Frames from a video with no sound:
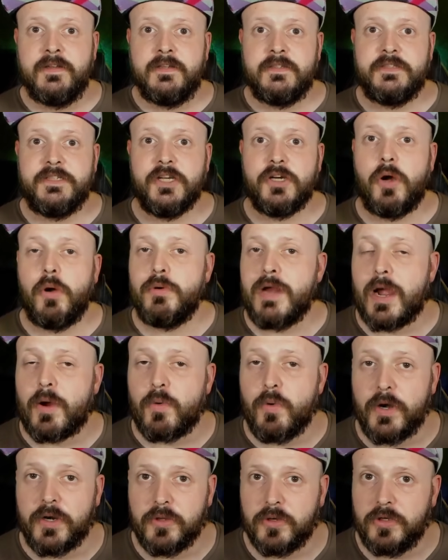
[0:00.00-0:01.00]
llegó a un
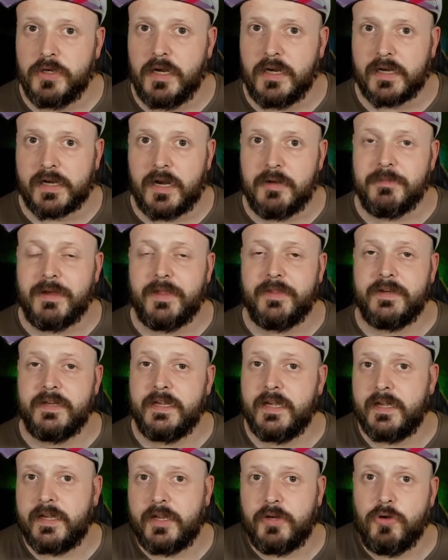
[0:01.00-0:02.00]
acuerdo con el Real
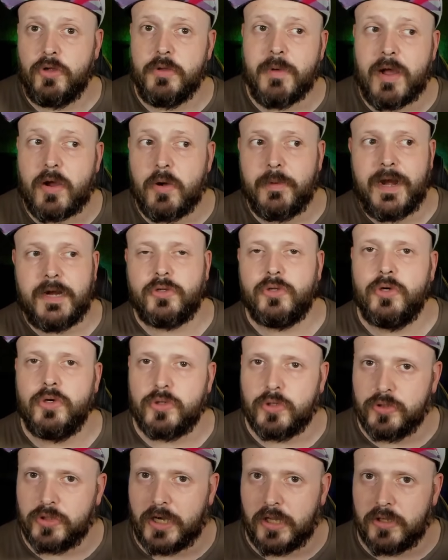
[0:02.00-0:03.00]
Madrid en que no iba a cobrar todo
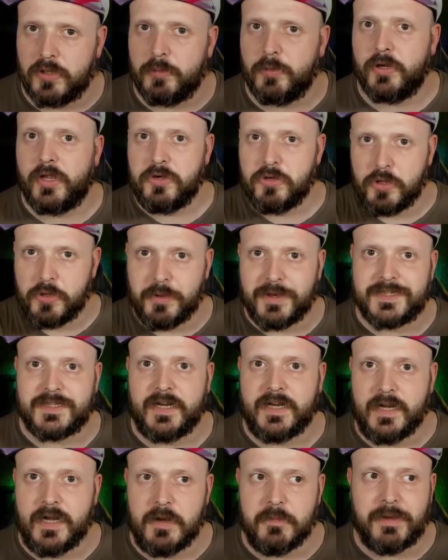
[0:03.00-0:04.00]
el contrato porque no iba a
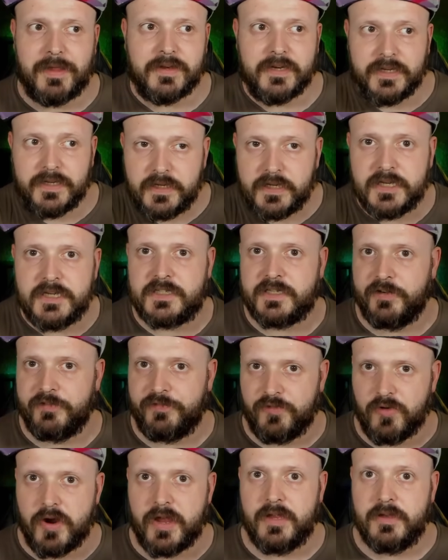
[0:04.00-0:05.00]
estar en el Madrid y se
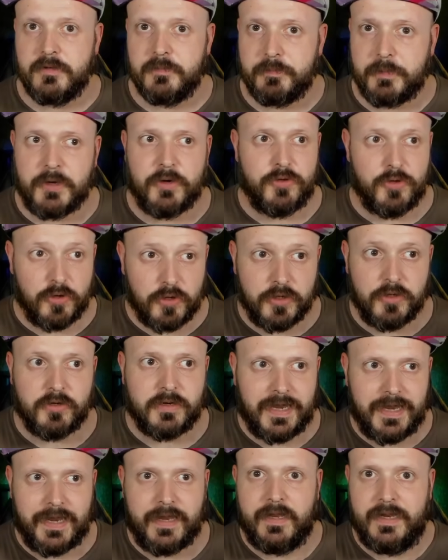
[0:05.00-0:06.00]
fue. Pero yo creo
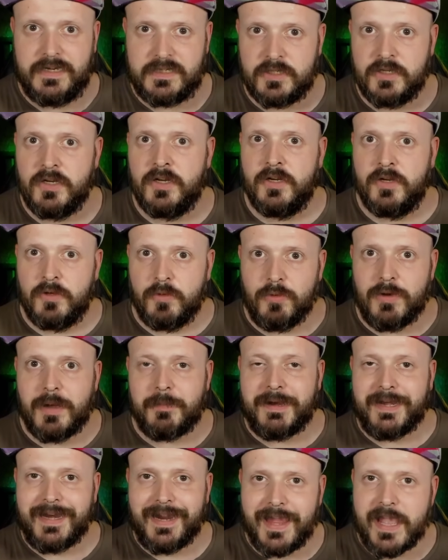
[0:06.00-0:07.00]
que es una
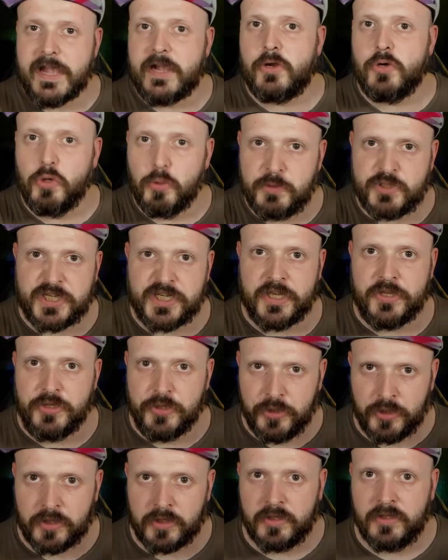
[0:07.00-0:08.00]
manera de club
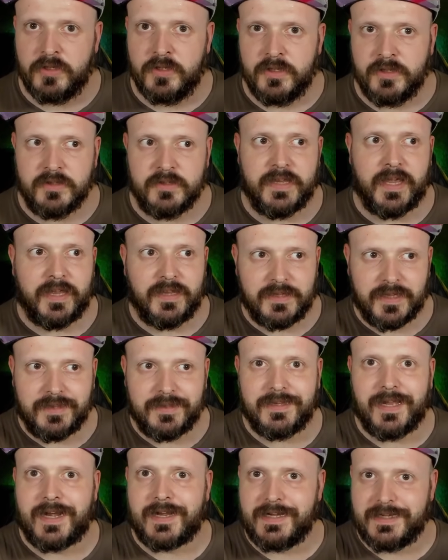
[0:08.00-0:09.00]
señor de
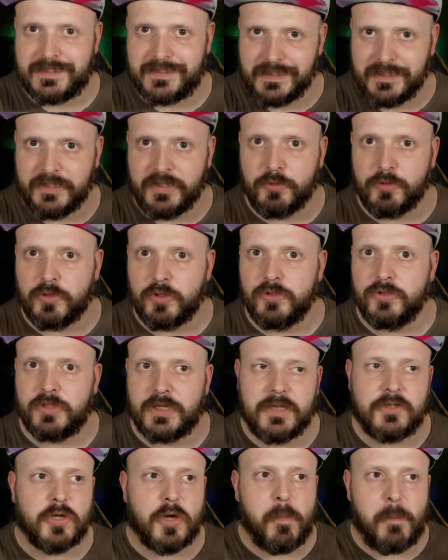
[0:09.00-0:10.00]
intentar rescindir un
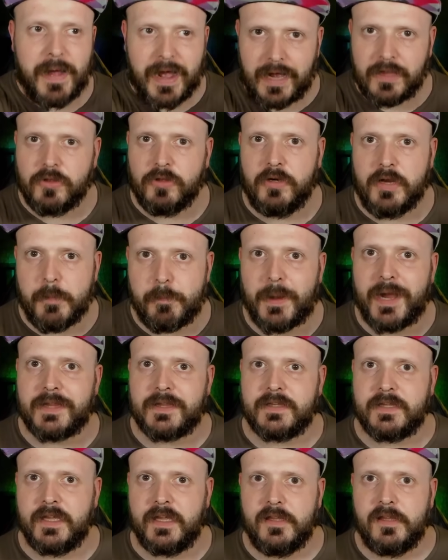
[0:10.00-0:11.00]
contrato pagándole
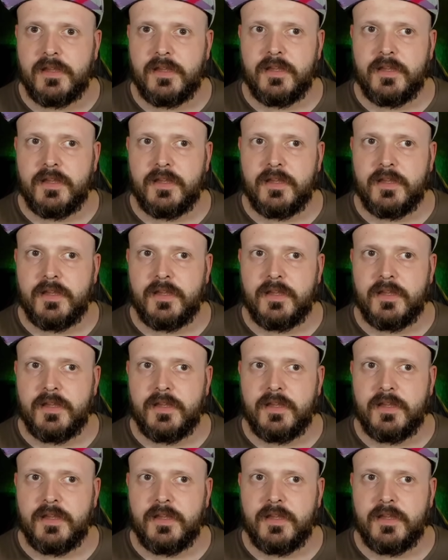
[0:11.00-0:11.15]
parte